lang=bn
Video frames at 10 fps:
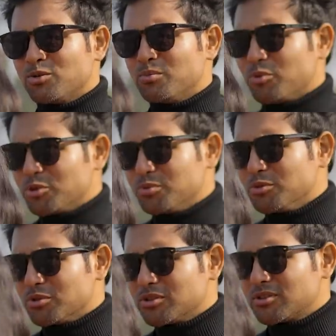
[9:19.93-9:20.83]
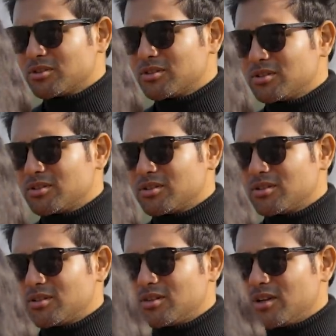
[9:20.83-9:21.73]
কত মজবুত
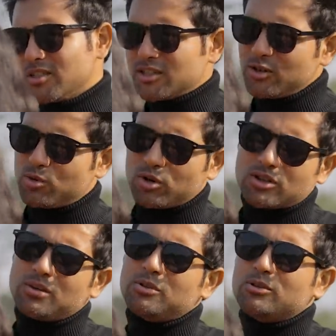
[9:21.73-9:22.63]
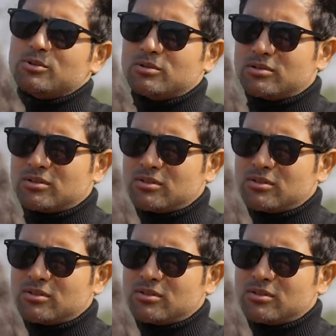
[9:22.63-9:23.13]
আচ্ছা একটা কথা বলো তো